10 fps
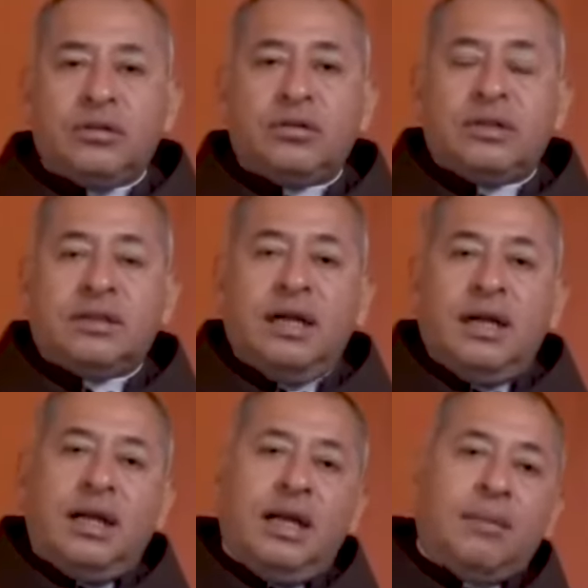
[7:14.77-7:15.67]
Entonces,
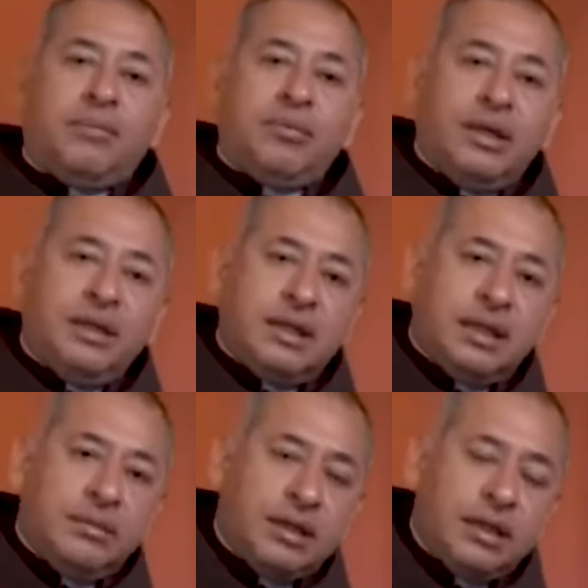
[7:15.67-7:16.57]
la pureza,
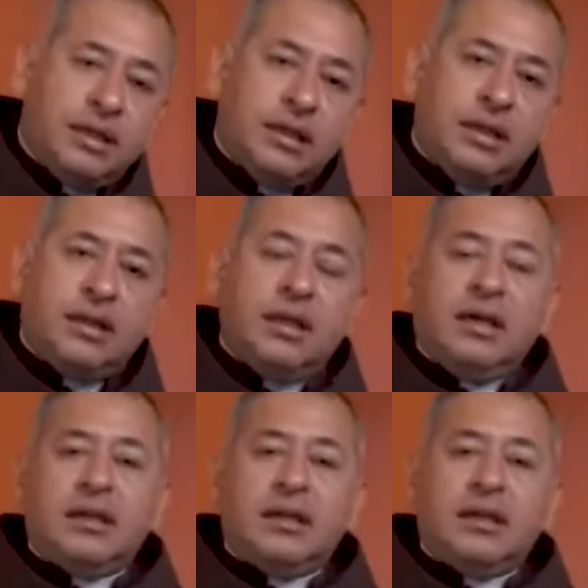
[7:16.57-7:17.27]
la virginidad